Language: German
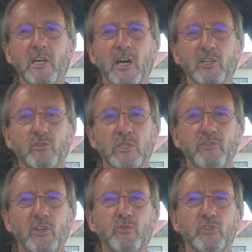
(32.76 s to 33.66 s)
Also das
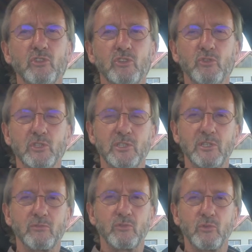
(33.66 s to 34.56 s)
war nur so eine kurze
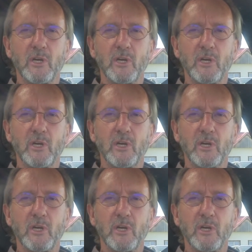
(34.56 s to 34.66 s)
Info.